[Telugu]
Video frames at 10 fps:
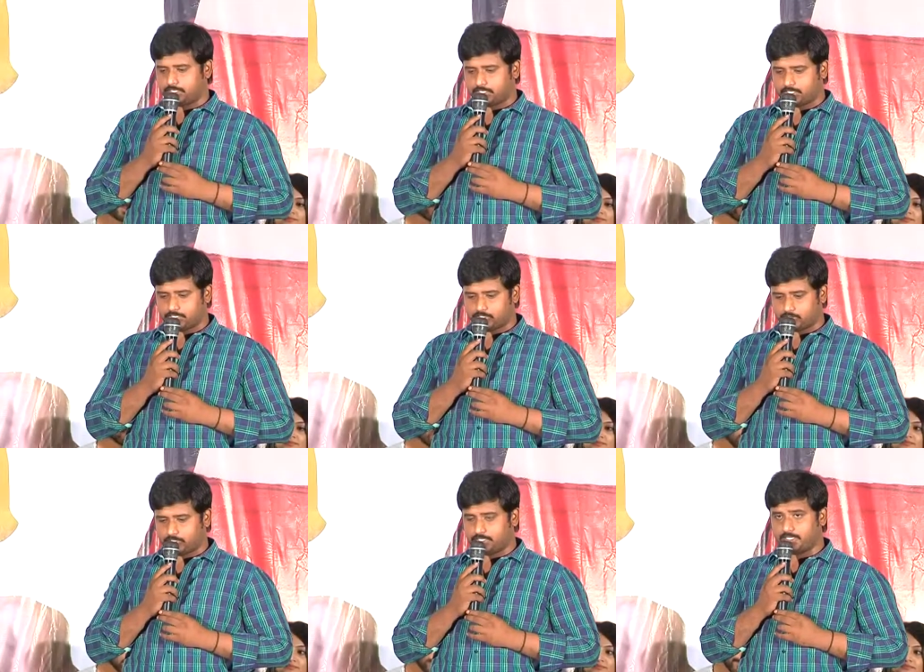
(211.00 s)
అంతా కలిసి
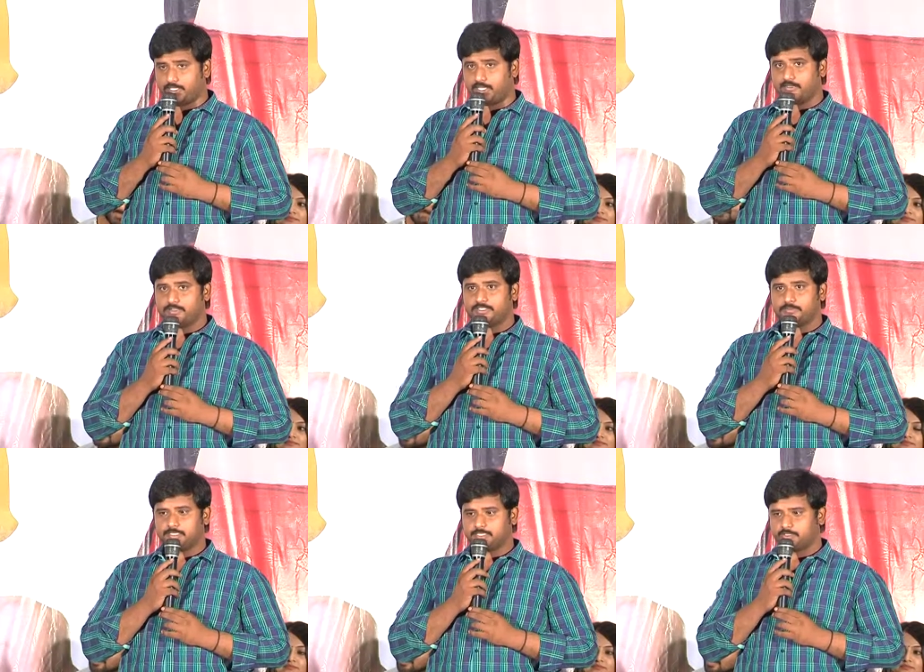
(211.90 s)
చూడాలి అటువంటి
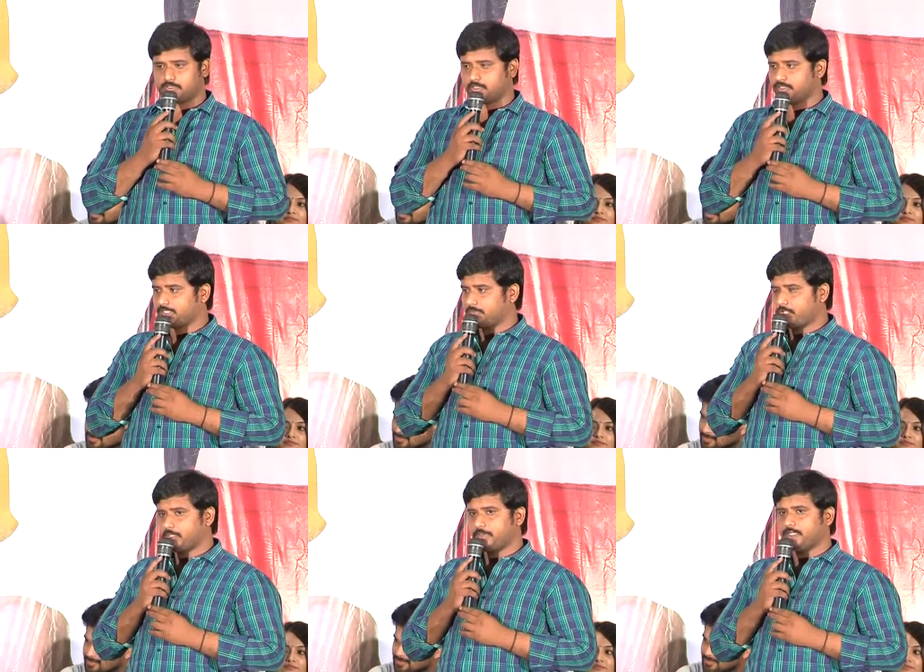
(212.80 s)
సినిమా తీద్దాం అనుకున్నారు తన
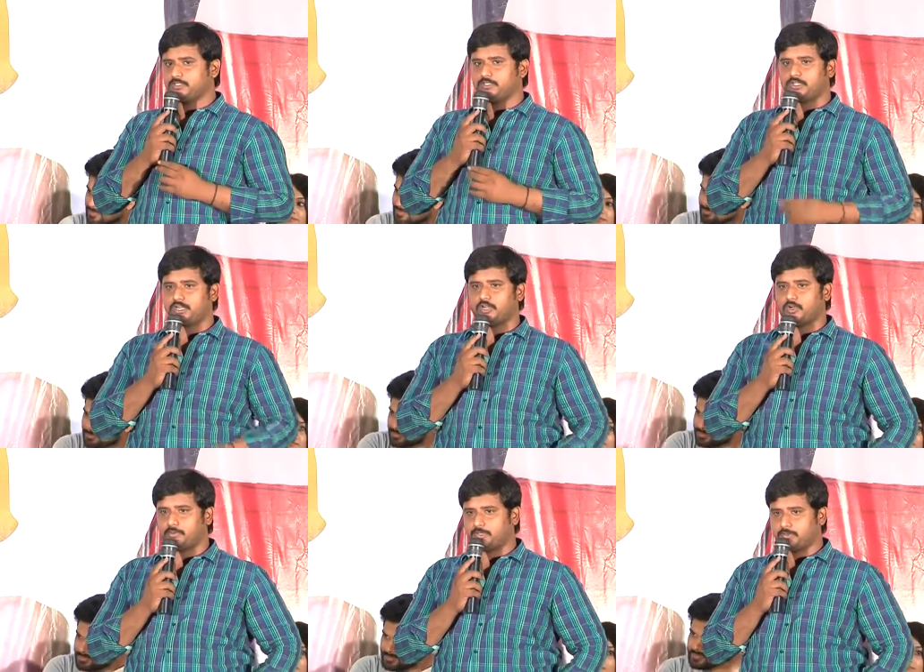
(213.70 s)
మొదటి ప్రయత్నంలోనే
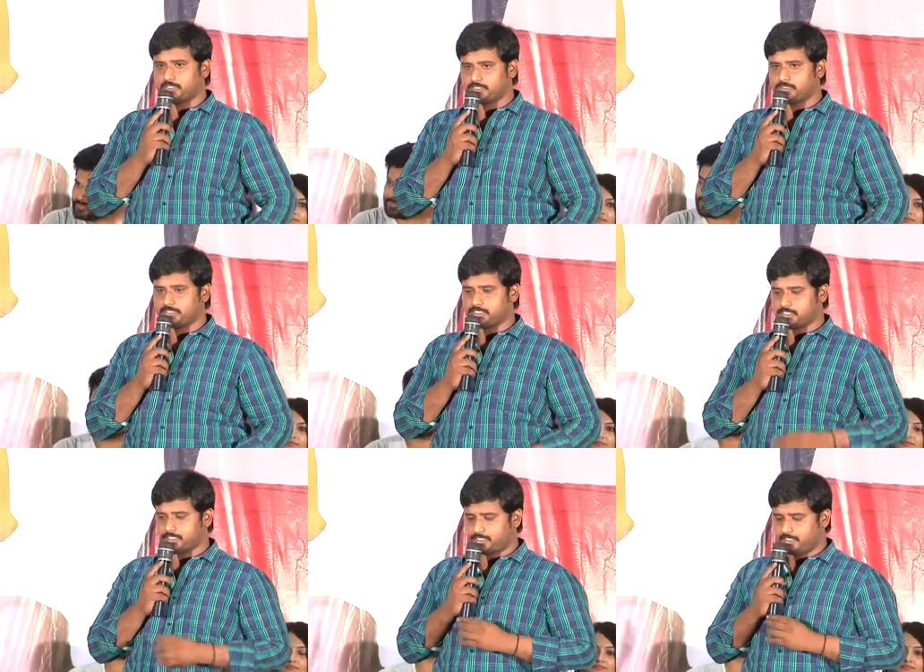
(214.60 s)
రాంగోపాలవరం గారితో సినిమా
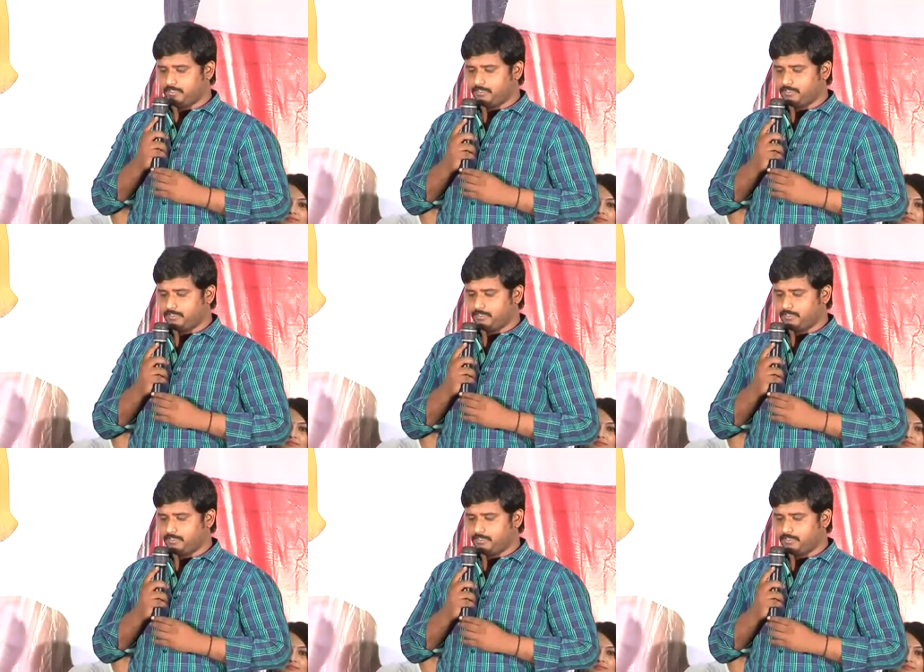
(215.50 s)
తీశారండి